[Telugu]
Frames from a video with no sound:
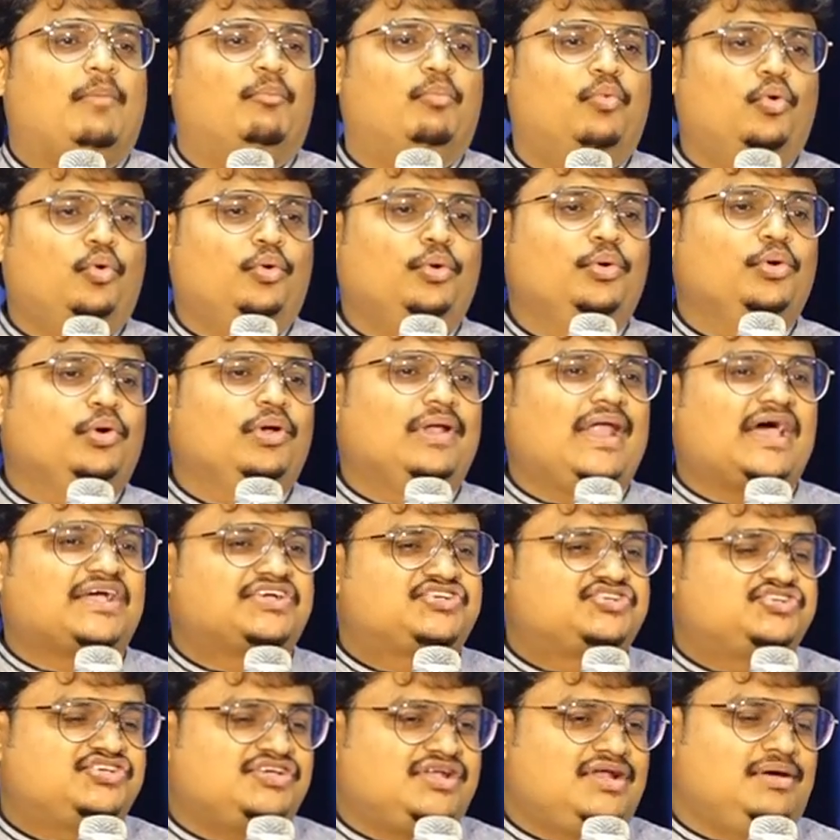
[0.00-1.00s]
మూడు
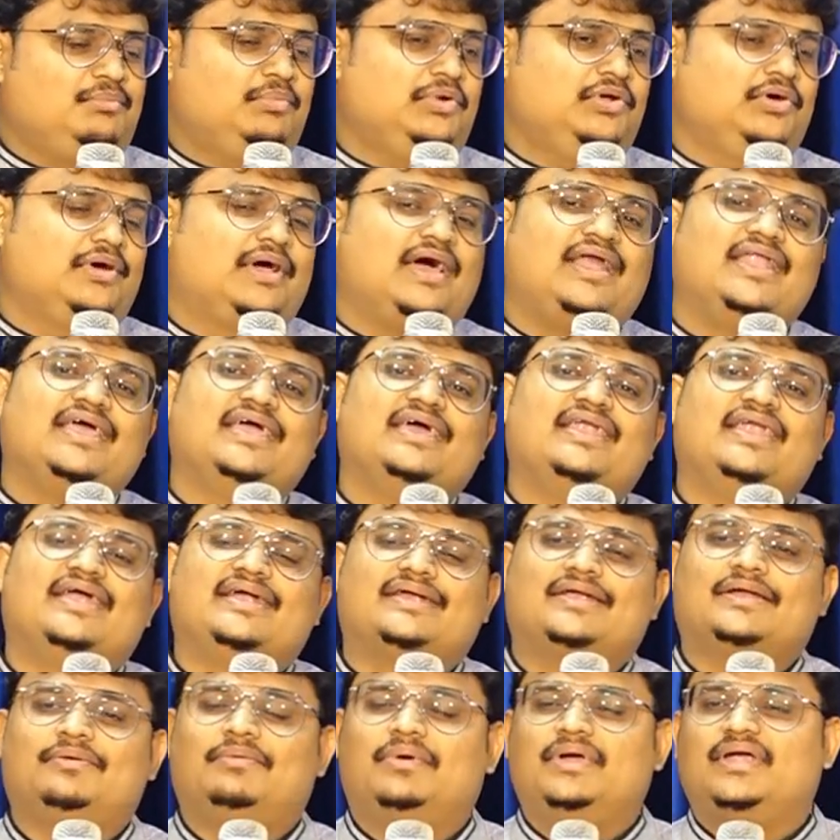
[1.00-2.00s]
లక్షణములు
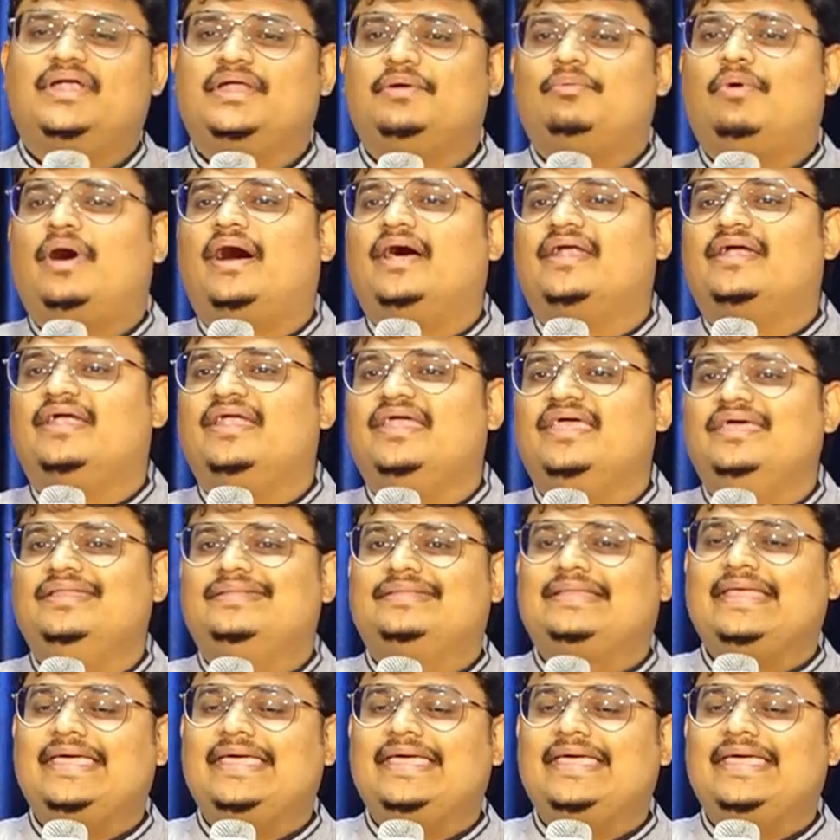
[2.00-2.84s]
కలిగినటువంటి వారిని